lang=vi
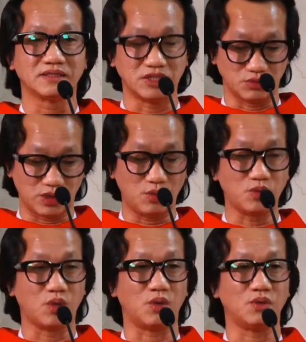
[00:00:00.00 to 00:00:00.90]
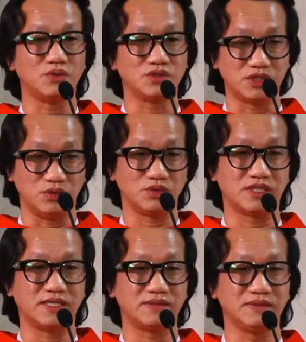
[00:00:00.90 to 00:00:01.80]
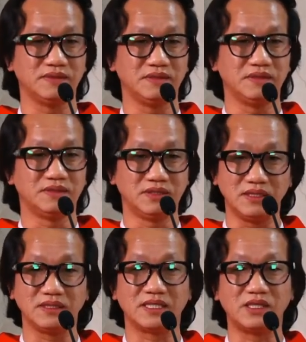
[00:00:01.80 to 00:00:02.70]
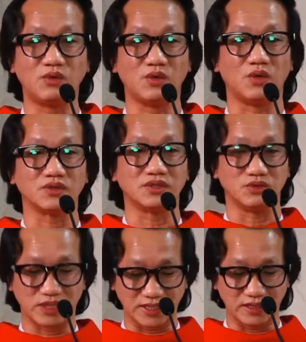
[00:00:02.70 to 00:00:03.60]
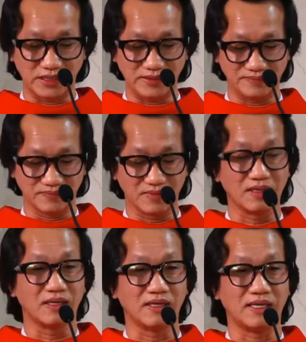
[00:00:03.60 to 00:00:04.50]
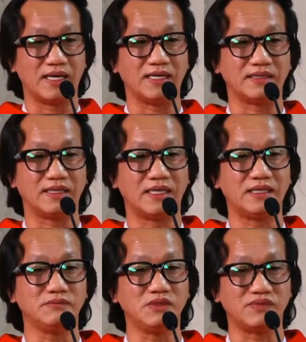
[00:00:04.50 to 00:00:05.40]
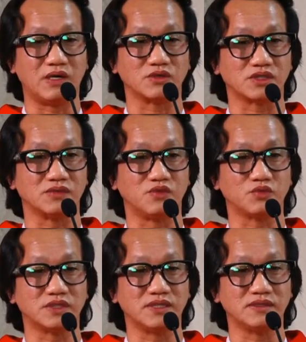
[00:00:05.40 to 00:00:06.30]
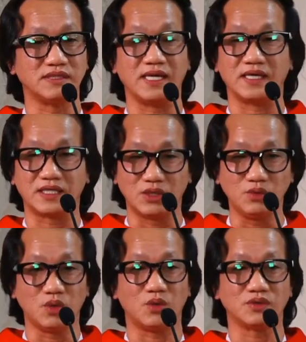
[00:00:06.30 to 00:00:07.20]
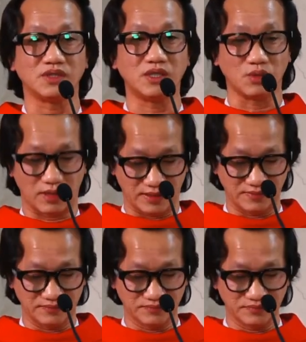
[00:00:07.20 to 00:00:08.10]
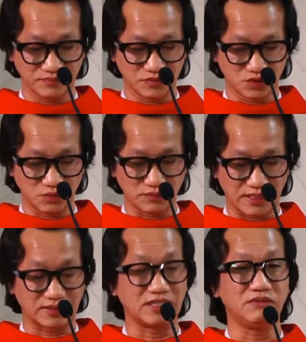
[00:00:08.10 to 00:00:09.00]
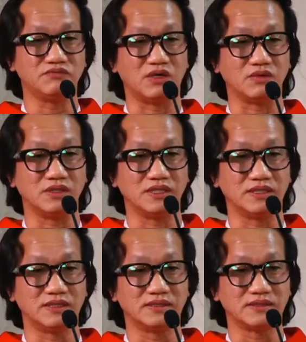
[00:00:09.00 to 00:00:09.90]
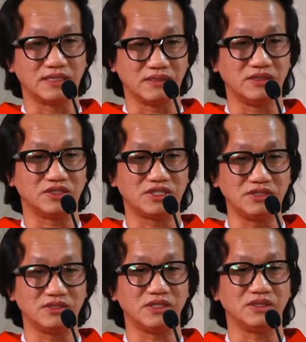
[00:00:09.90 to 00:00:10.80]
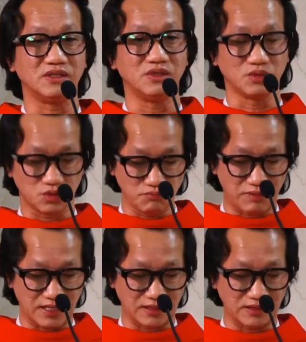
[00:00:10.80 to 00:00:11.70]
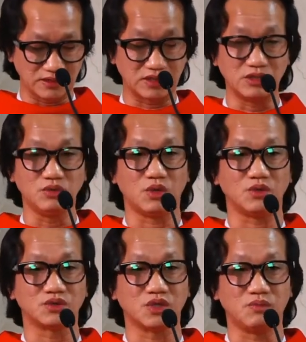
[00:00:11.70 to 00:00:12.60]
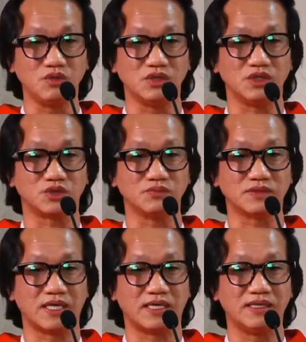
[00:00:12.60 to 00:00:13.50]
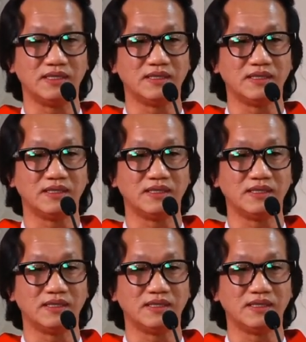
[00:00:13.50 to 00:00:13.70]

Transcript: chịu đau khổ, chịu chết. Nhưng cái đau khổ chịu chết đấy, Ngài đã bước vào sự phục sinh để cứu độ nhân loại. Chúng ta tin vào người, để người xin người cũng ban ơn cứu độ cho mỗi người chúng ta,